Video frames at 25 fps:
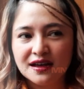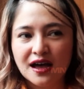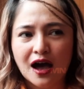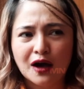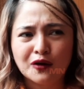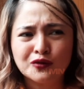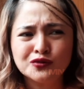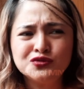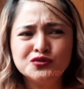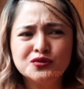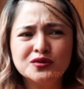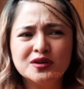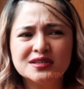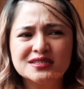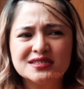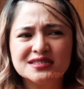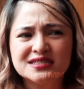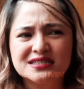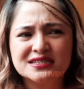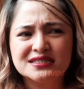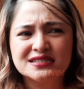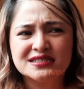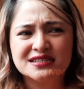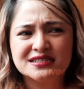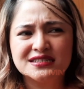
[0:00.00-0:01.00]
Aku juga
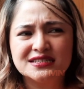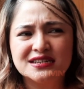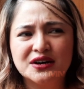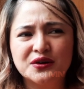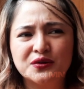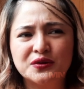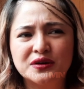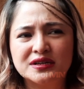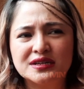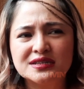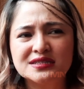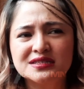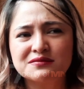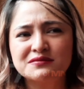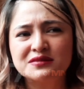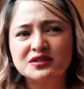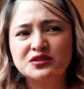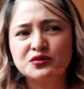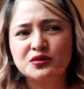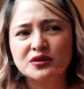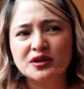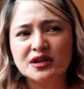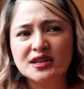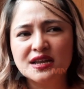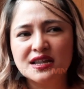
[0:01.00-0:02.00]
se sejauh ini
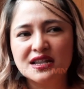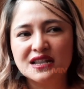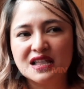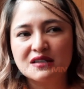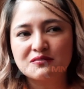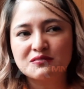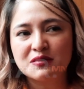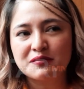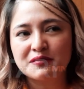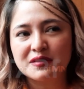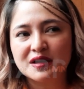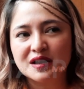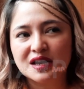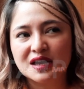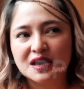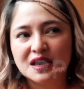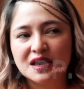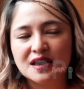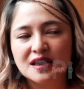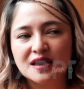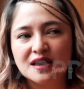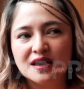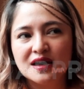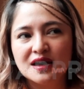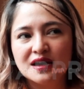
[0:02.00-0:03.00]
sebetulnya dalam memilih
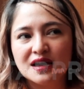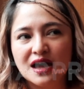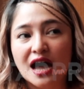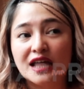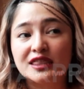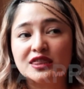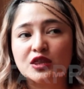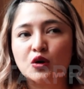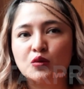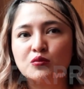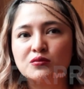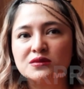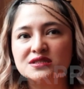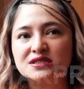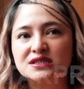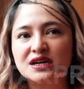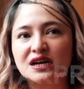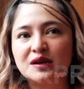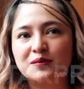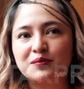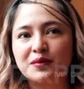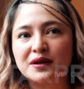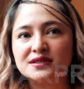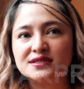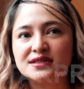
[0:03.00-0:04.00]
atau
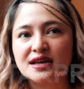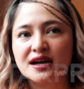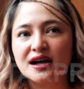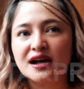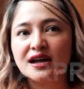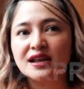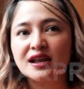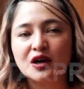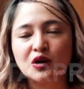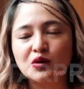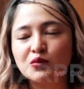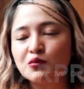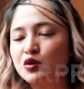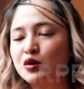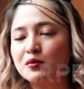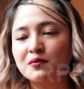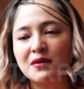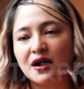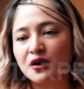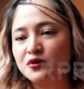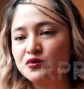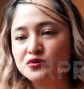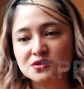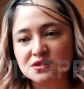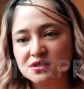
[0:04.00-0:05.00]
mencari pasangan aku belum
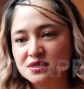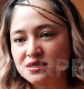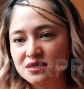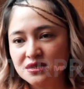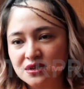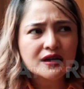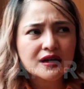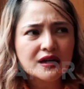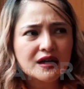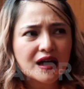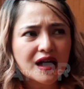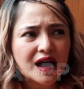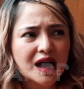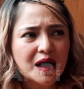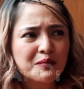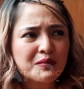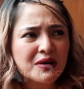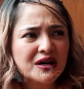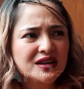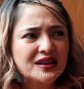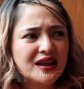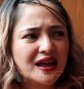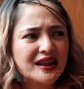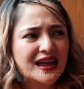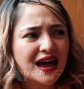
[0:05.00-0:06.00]
mau sih.
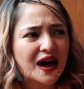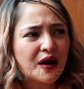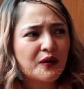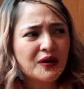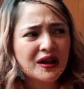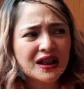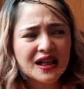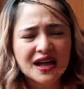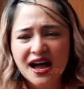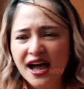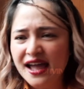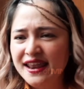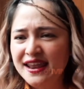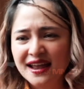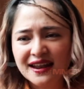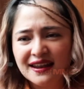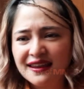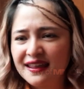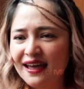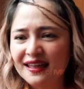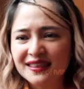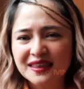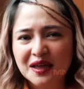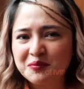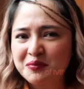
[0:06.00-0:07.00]
Emang dari awal nggak ada
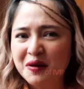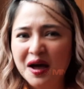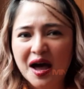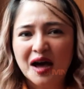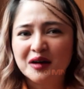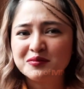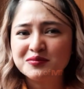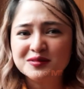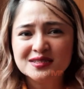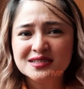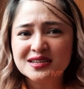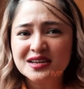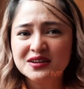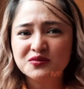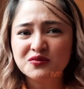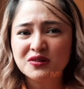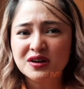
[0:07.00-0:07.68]
niat apa-apa sih.